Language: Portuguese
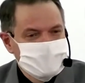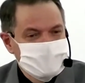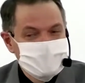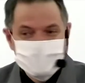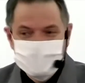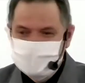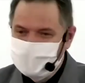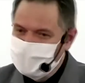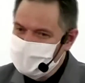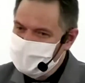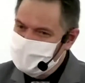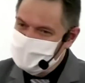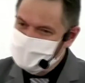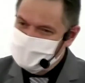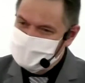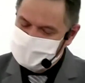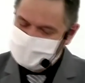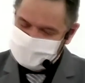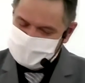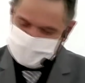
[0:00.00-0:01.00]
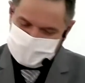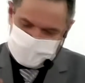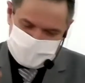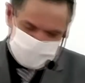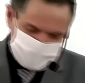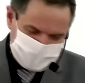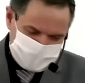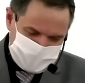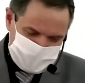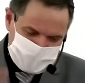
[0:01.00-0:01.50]
Depois,
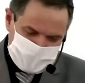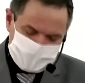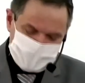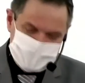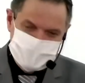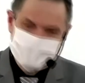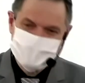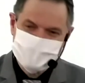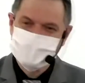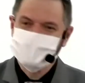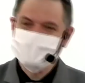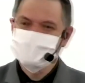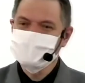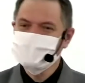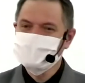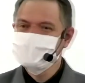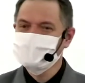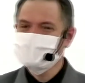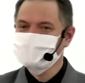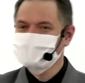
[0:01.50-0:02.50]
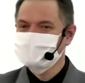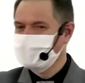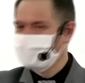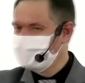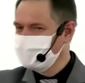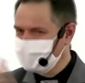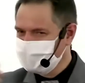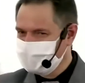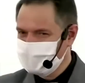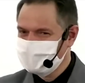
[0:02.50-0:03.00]
Paulo segue o seu caminho,
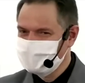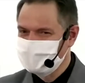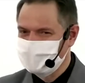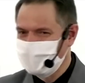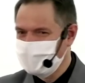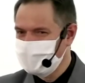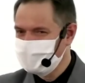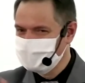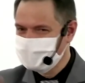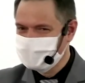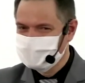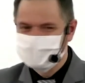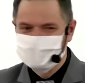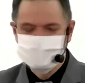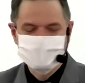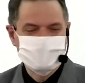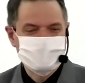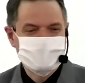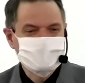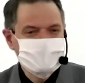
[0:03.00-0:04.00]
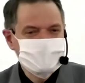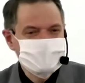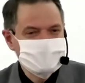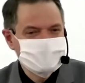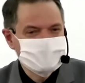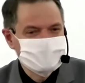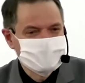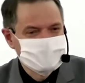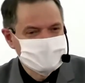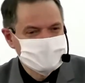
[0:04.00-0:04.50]
Paulo até volta com
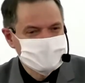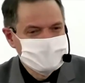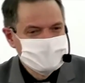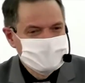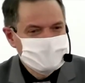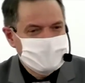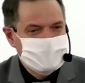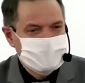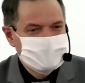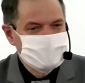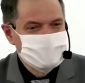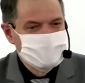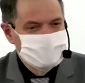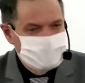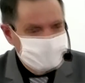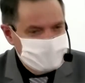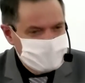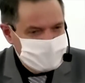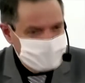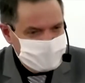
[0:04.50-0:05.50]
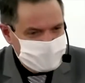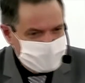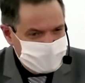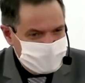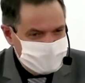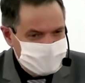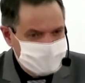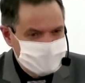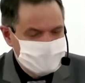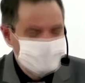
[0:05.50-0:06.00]
amigos, acompanha
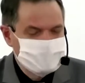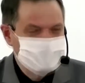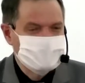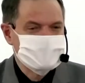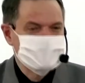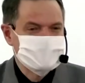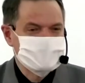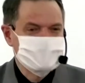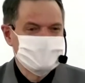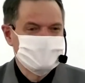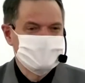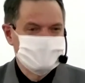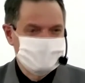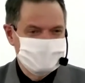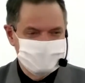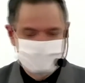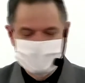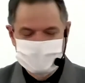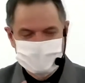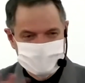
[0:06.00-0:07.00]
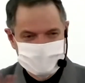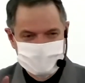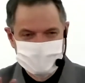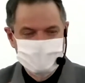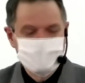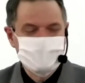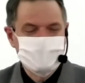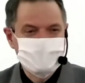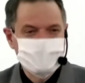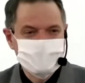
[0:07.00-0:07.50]
essa situação, em algum
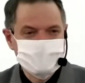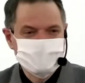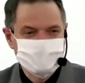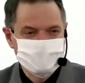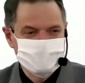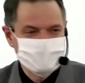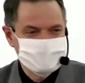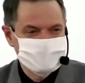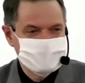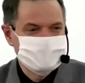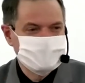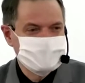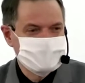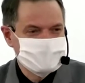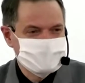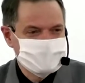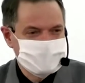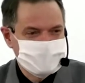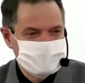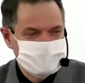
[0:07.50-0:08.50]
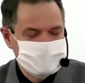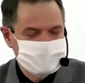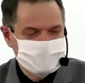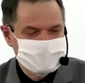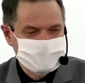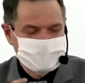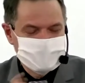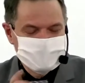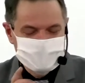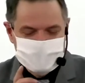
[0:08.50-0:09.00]
momento, isso também está
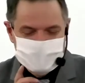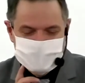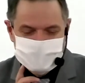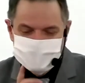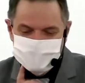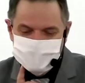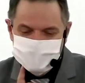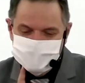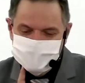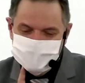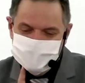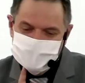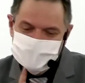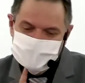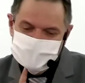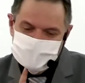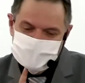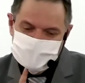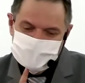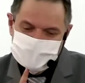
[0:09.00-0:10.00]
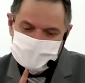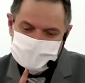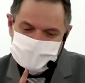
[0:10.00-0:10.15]
relatado em Atos 20